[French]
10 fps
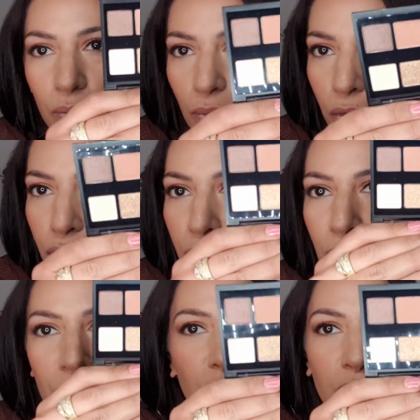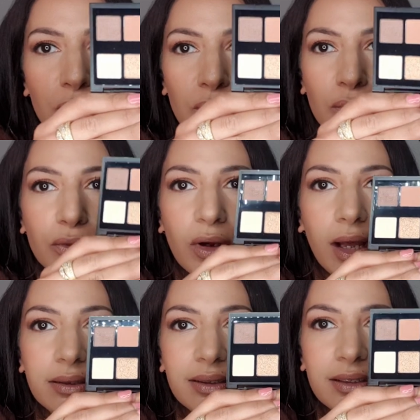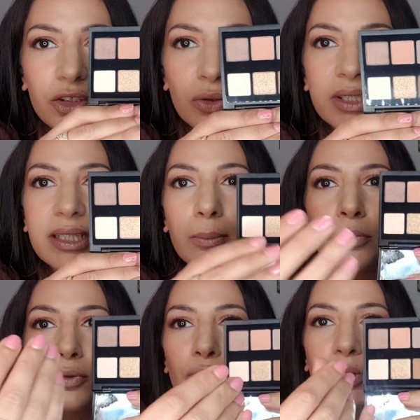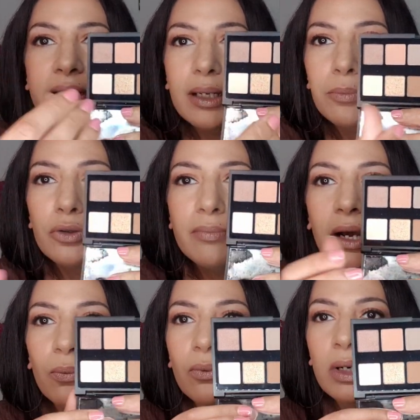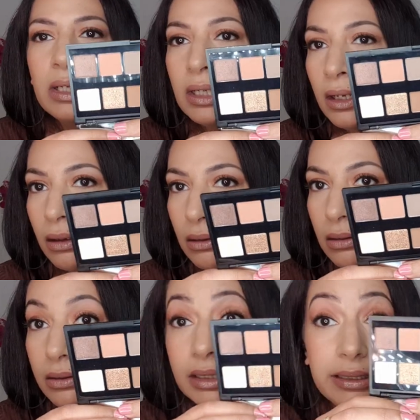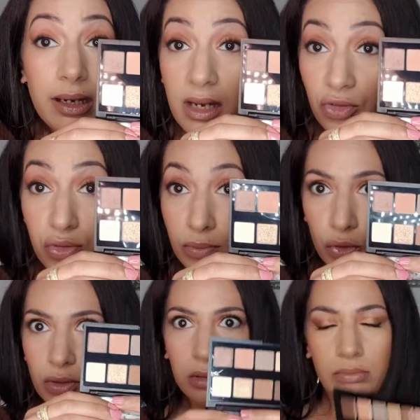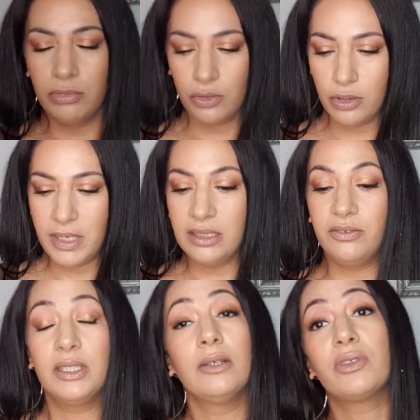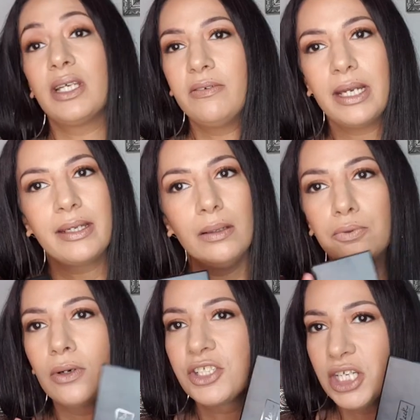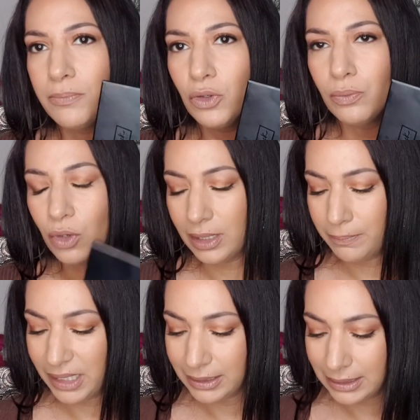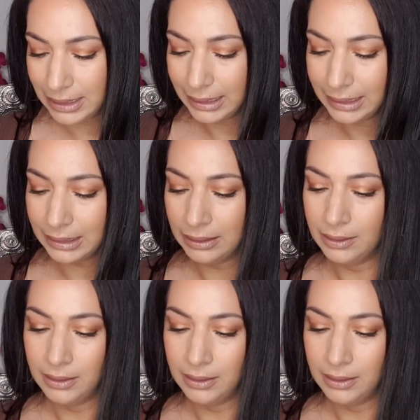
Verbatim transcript: tons nude, voilà, très jolis, un peu de doré, un peu de marron. Euh, qui ira à tout le monde. Donc euh, magnifique, et vous savez à quel point j'aime euh, moi les palettes slick.